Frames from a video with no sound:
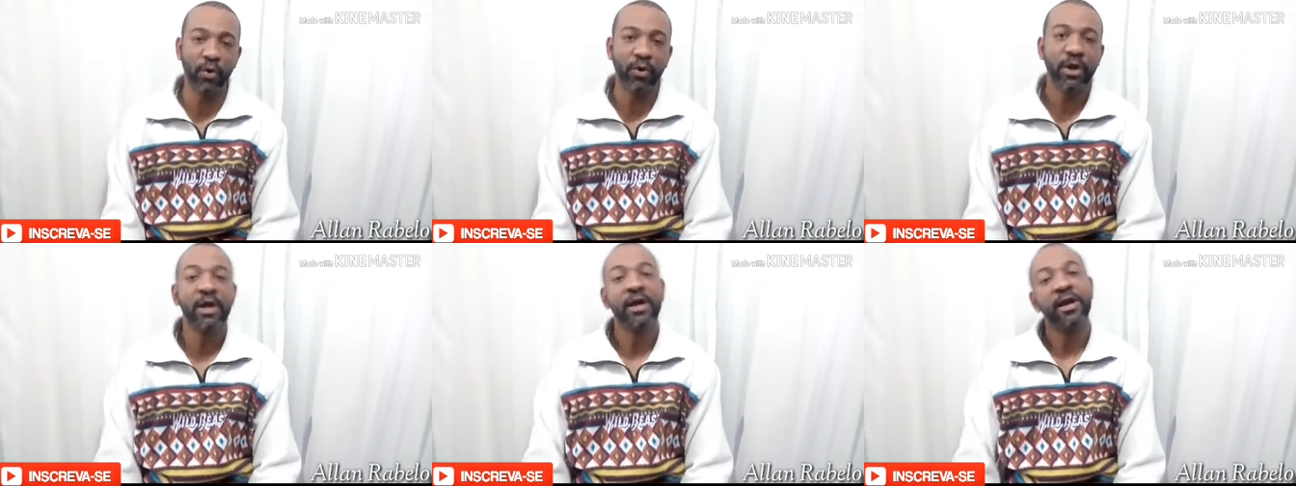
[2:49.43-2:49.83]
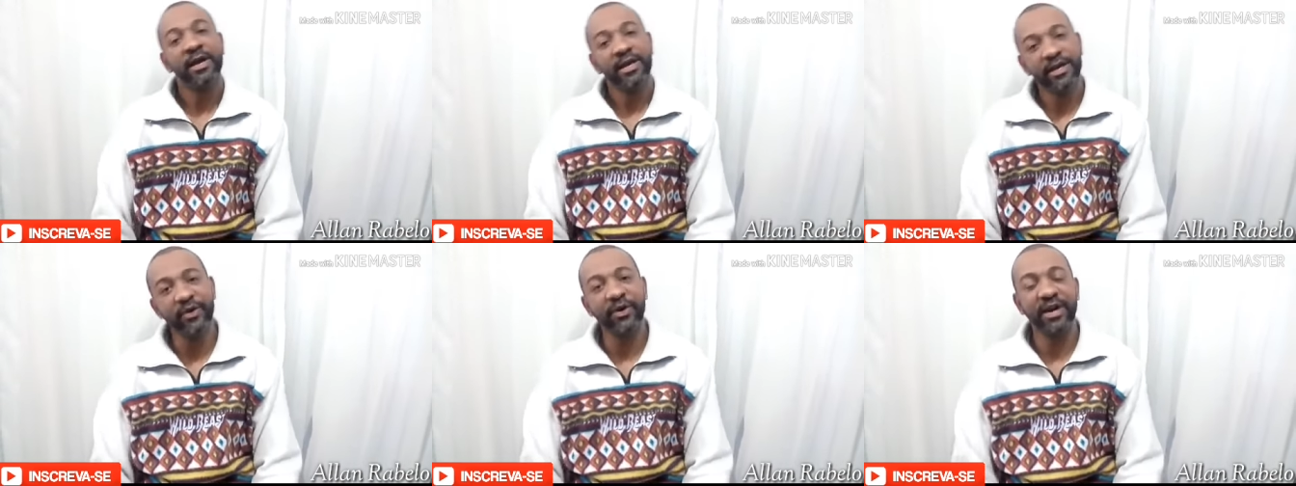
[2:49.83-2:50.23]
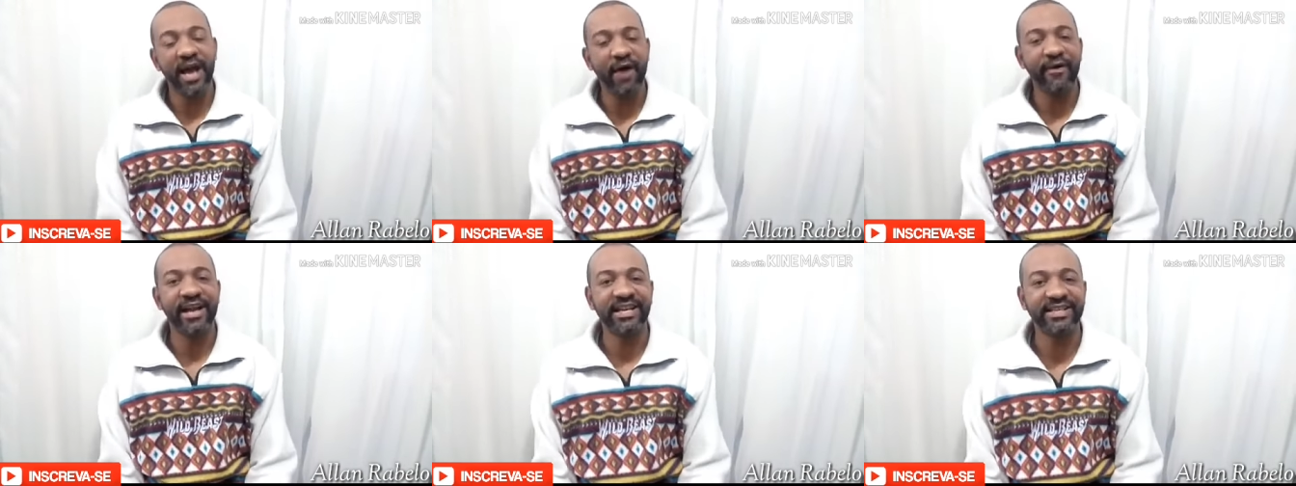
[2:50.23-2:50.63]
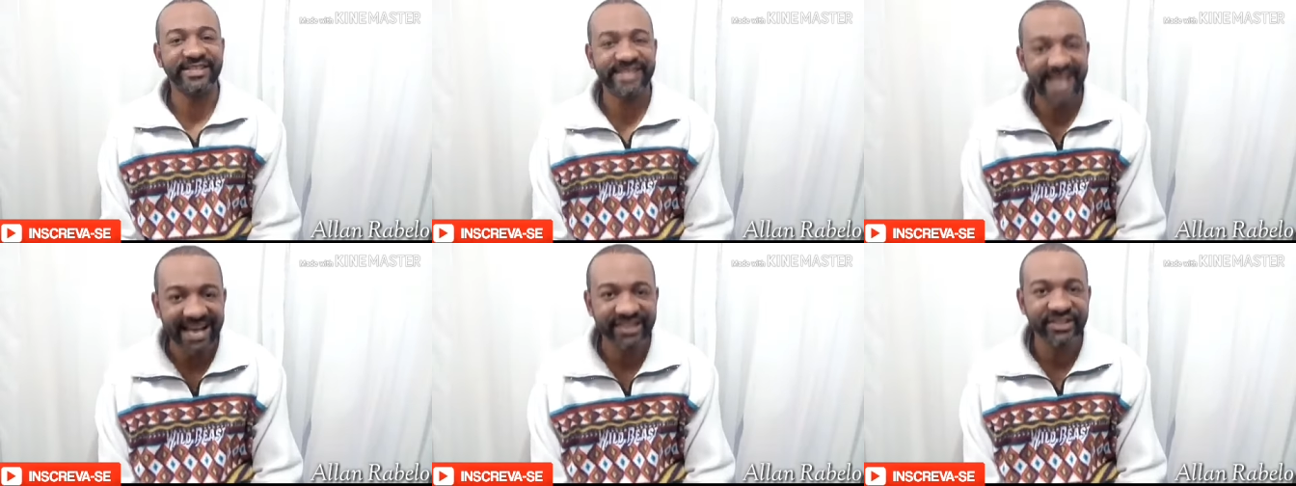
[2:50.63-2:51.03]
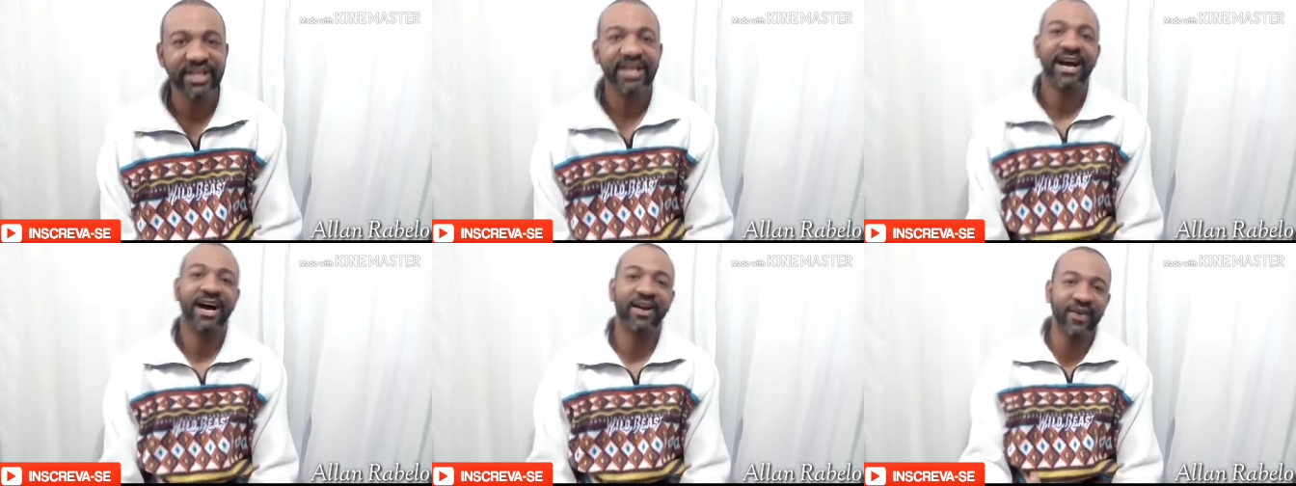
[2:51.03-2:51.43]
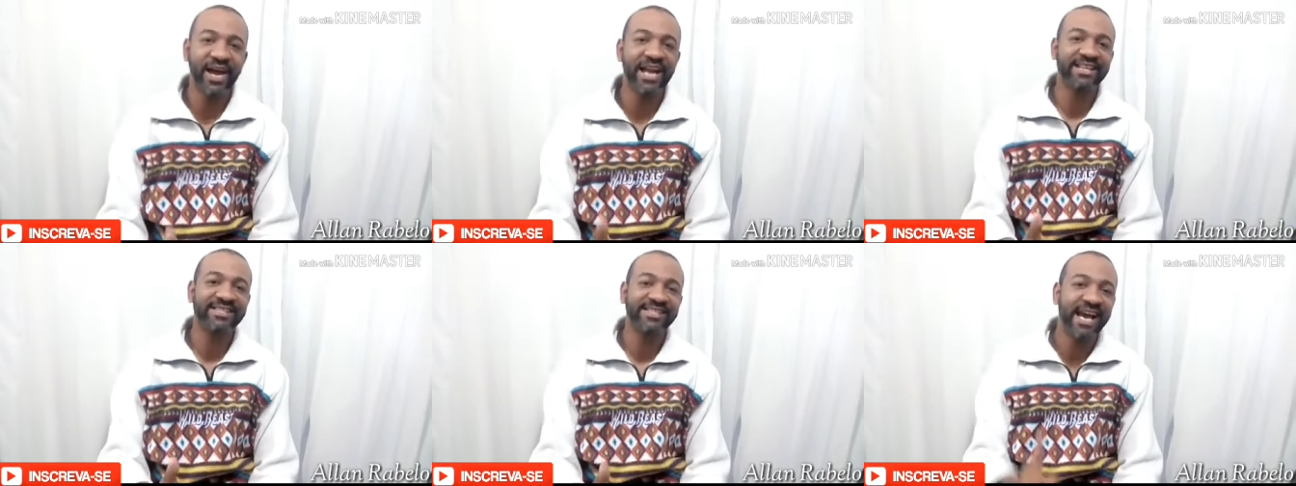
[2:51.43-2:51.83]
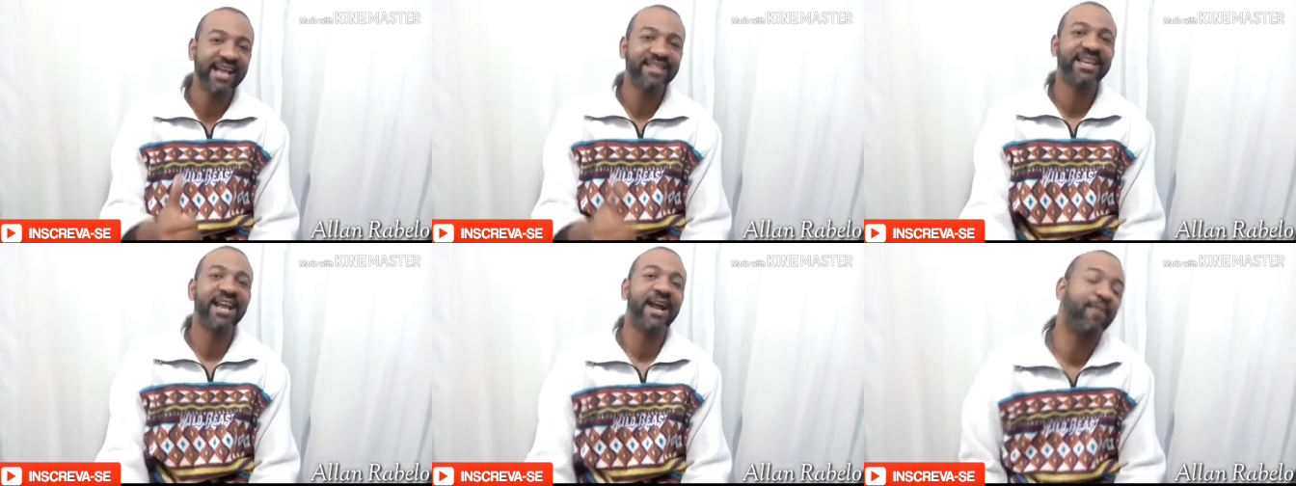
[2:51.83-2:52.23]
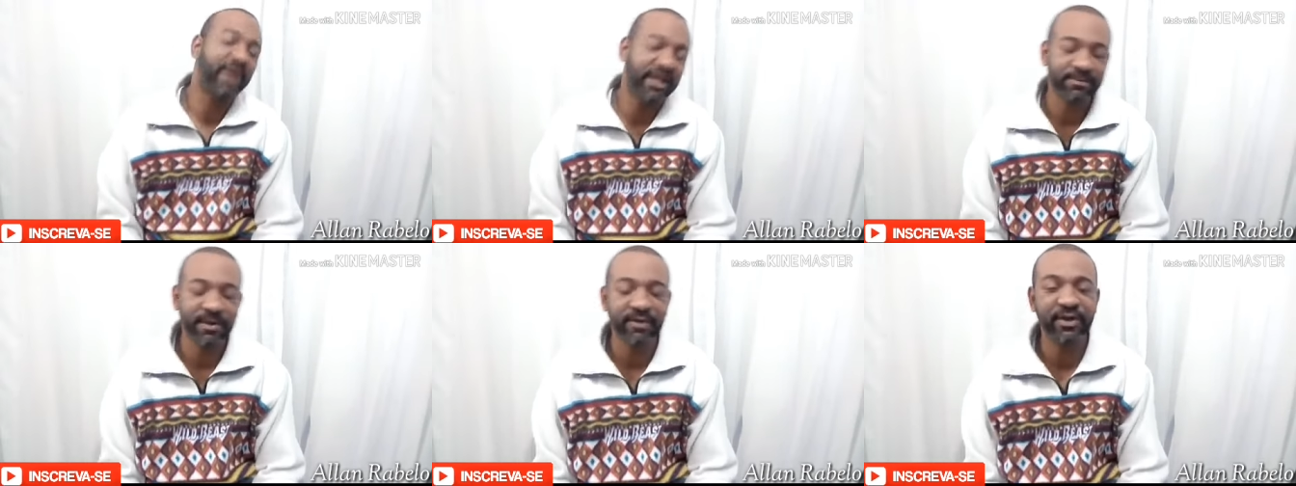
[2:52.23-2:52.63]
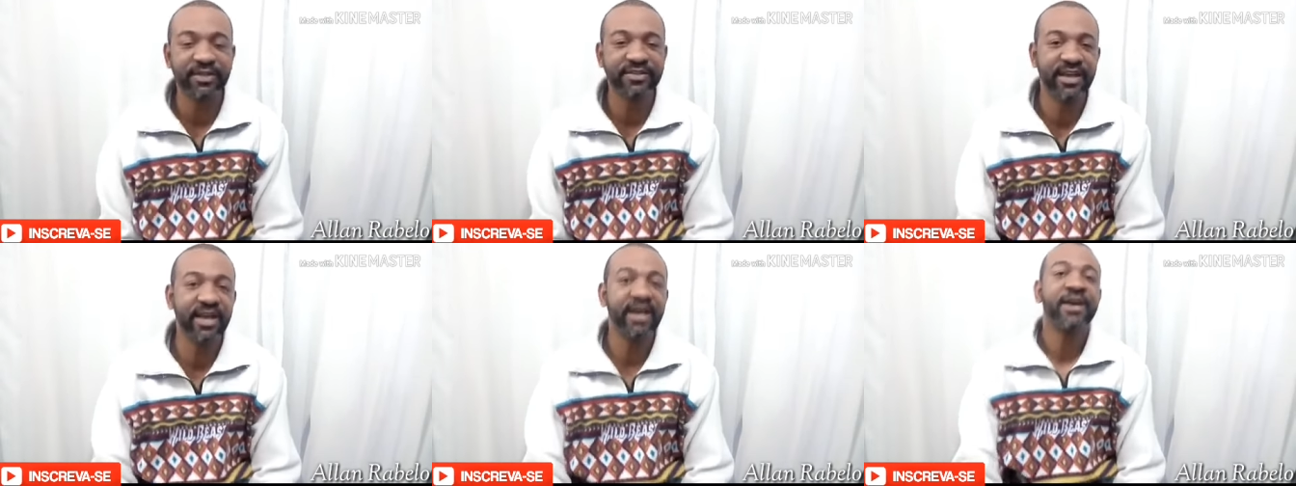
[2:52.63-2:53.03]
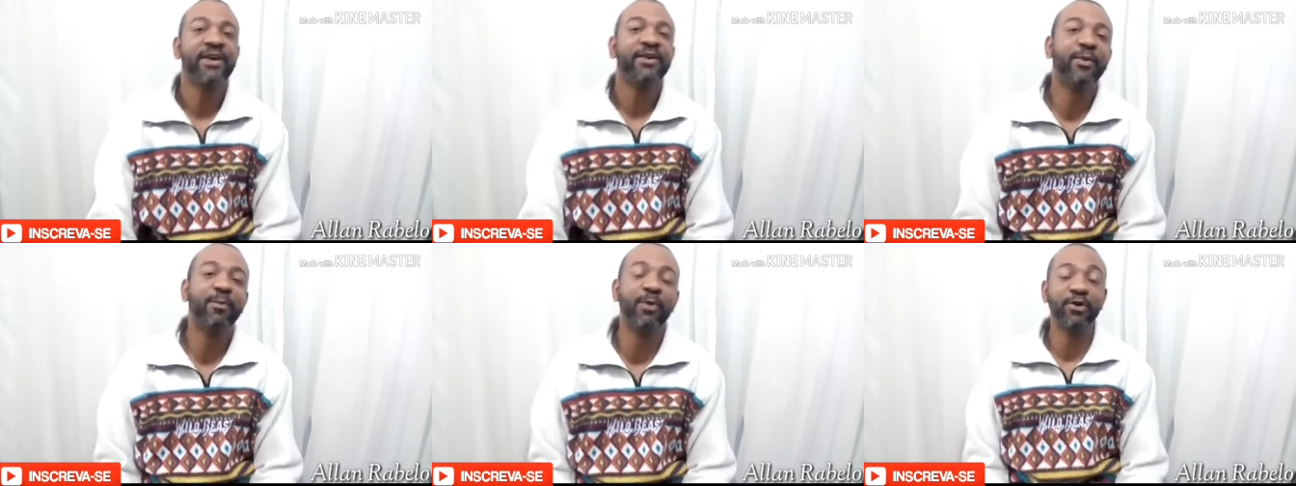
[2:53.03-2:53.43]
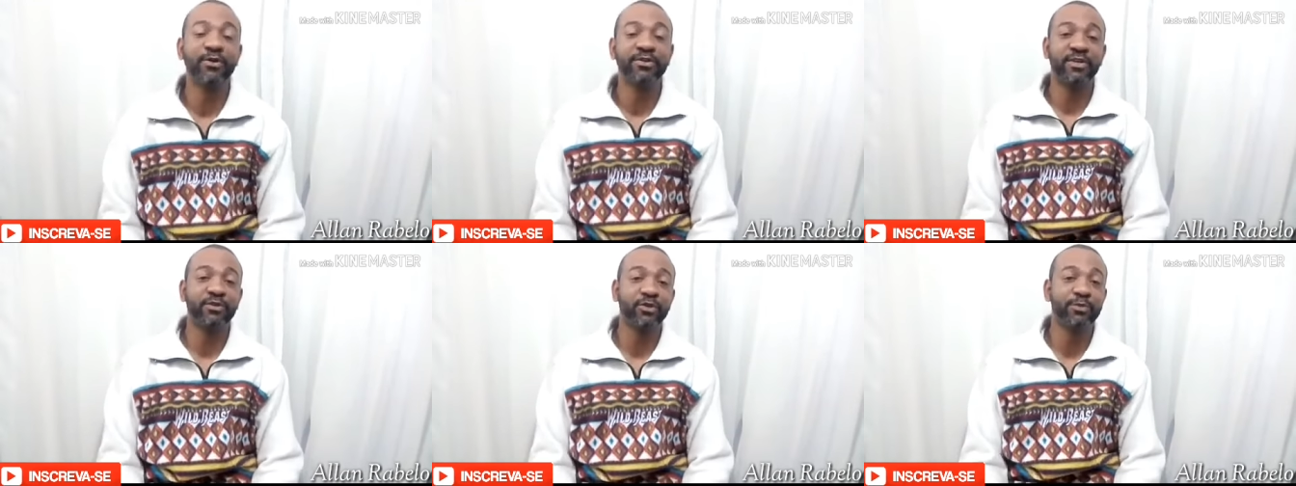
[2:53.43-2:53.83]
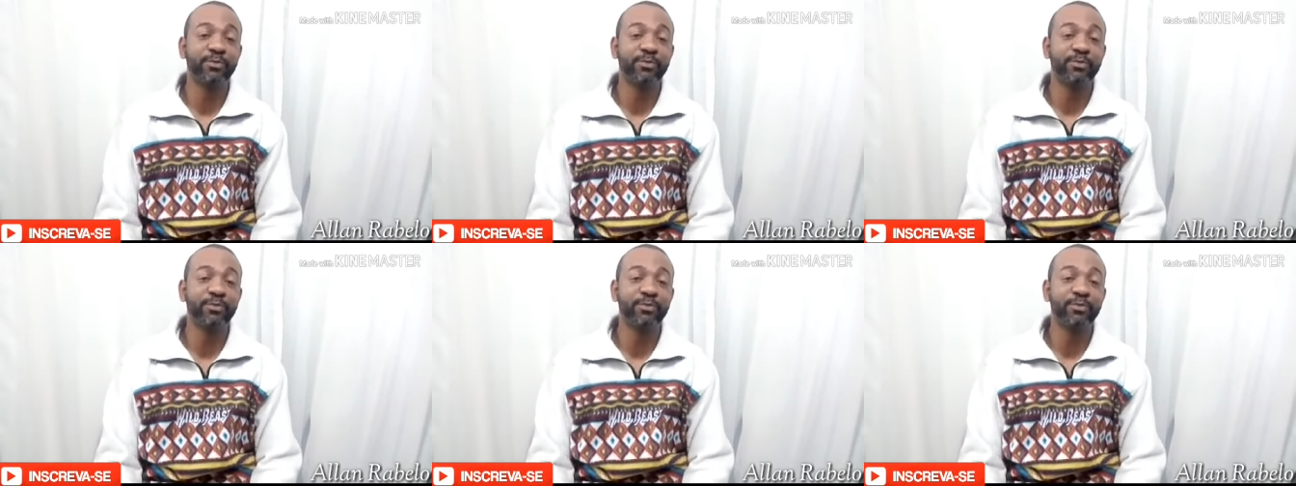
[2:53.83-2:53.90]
E o Léo L7, alô L7, aquele abraço para você, do Borussia 2000,